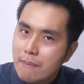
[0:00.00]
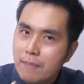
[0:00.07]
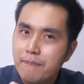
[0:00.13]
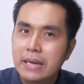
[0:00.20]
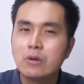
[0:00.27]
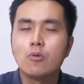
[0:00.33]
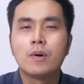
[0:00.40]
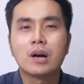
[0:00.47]
ว่ามัน
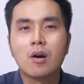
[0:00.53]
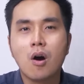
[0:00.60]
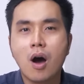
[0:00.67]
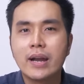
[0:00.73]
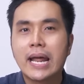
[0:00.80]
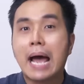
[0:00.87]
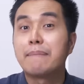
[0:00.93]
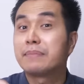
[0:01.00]
เป็นอุปก
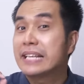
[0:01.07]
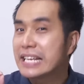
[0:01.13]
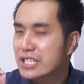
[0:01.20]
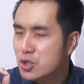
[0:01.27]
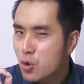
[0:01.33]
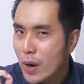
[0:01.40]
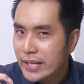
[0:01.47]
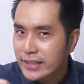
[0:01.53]
รณ์ครับที่
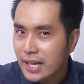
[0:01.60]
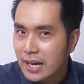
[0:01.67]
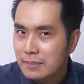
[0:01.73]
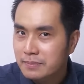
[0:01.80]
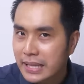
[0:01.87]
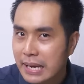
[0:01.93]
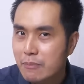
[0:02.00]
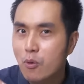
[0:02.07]
ช่วยเติ
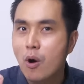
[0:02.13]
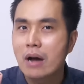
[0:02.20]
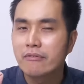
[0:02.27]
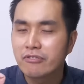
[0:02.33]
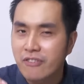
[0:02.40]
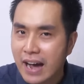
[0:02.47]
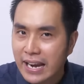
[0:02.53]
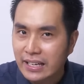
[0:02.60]
มเต็มควา
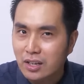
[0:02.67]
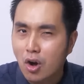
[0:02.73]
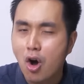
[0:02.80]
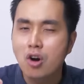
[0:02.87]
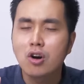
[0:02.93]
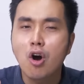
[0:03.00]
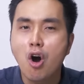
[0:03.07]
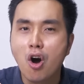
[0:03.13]
มฝันข
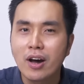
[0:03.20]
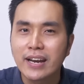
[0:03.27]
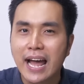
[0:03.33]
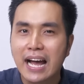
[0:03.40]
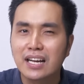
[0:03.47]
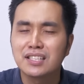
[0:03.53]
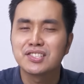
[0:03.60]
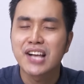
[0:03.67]
องคอห
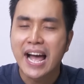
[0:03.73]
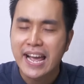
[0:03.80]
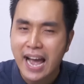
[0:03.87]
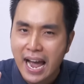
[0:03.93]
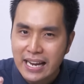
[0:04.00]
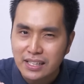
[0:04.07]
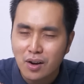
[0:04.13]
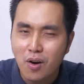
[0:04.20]
นังสาย
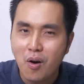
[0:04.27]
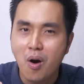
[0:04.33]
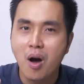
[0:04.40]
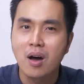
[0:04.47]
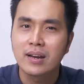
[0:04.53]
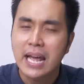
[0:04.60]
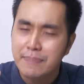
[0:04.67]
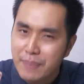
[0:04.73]
ฮาร์ดคอ
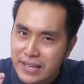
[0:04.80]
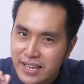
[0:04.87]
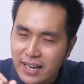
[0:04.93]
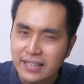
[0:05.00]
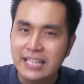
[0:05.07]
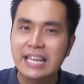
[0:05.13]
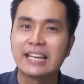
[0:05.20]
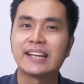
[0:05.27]
ร์ได้เป็นอ
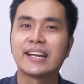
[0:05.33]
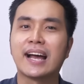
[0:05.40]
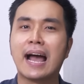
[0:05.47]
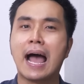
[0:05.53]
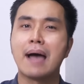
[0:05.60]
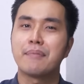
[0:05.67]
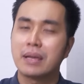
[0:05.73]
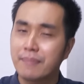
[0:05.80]
ย่างดีเลยนะ
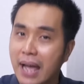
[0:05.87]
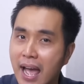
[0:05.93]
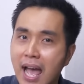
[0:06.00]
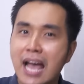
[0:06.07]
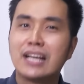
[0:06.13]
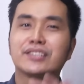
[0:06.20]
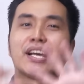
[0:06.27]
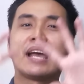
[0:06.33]
ครับเห็นไหม
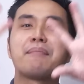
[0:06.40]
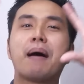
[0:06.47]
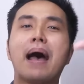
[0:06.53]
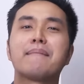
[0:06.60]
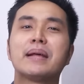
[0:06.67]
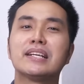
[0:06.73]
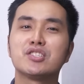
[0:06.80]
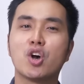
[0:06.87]
ฉาย
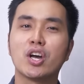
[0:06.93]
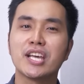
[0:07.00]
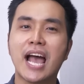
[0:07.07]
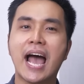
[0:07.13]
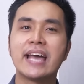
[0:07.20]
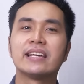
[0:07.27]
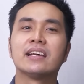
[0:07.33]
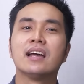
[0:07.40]
ภาพได้จอ
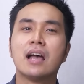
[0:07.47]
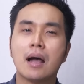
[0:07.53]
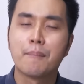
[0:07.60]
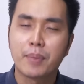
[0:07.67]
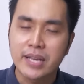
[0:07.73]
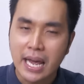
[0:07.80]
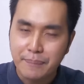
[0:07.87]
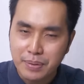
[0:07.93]
ใหญ่
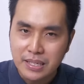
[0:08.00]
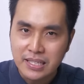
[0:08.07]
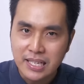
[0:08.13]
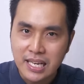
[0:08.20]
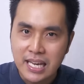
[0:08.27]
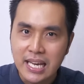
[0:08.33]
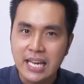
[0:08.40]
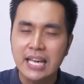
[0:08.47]
ประหยัดพื้น
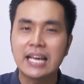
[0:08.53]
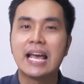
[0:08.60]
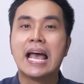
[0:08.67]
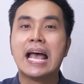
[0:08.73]
ที่